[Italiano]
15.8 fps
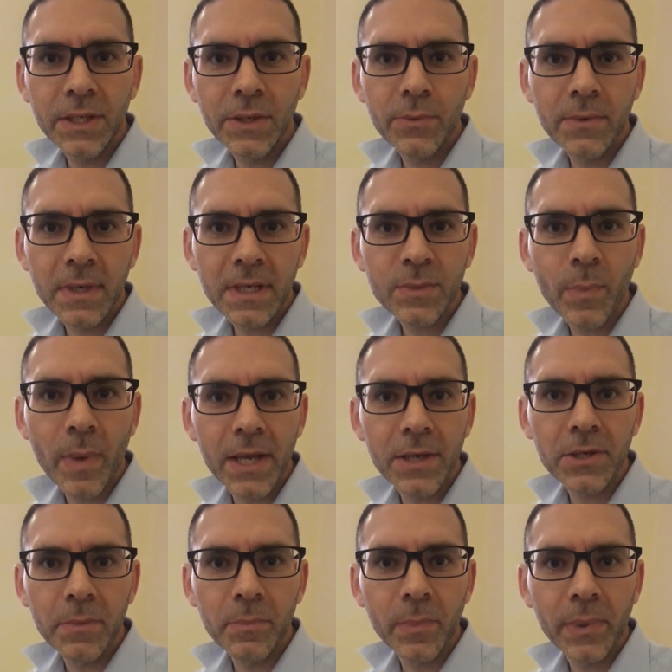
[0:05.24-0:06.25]
di una
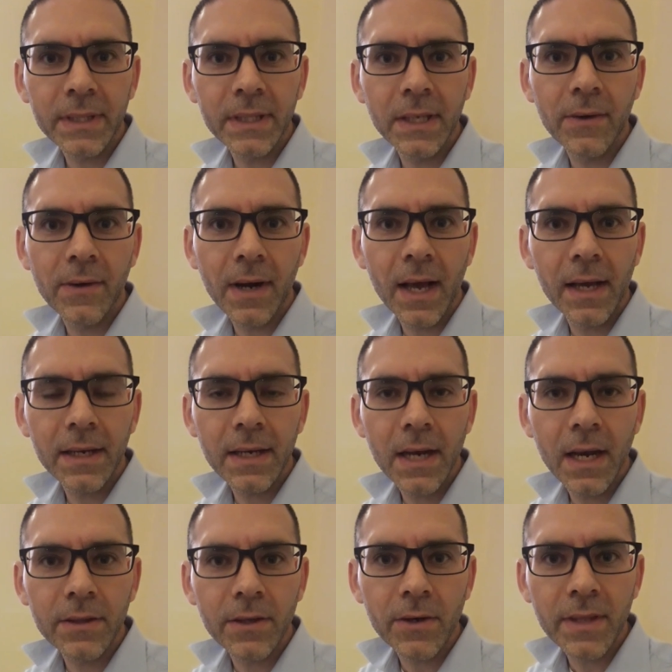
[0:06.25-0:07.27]
specie in particolare,
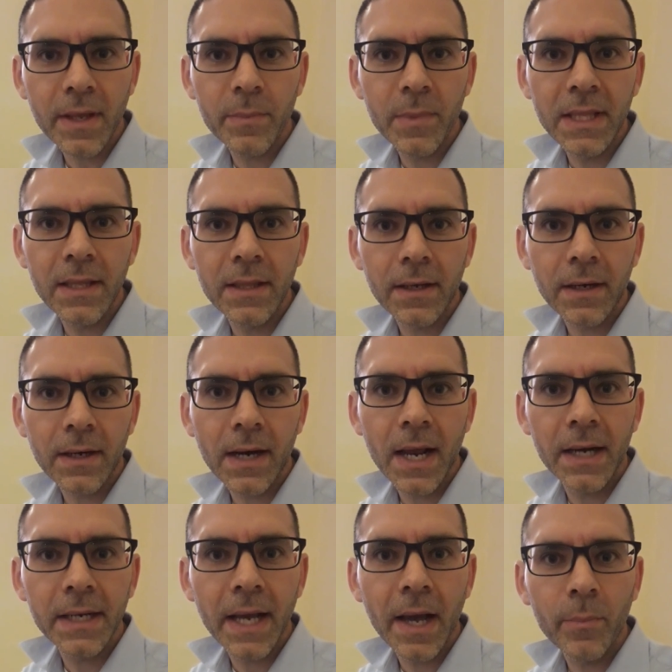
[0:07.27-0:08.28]
la trota
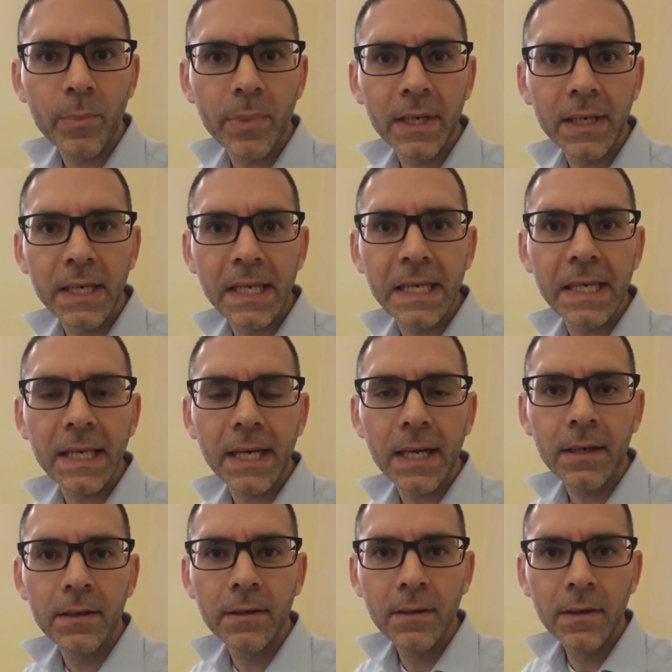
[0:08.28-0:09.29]
mediterranea appenninica.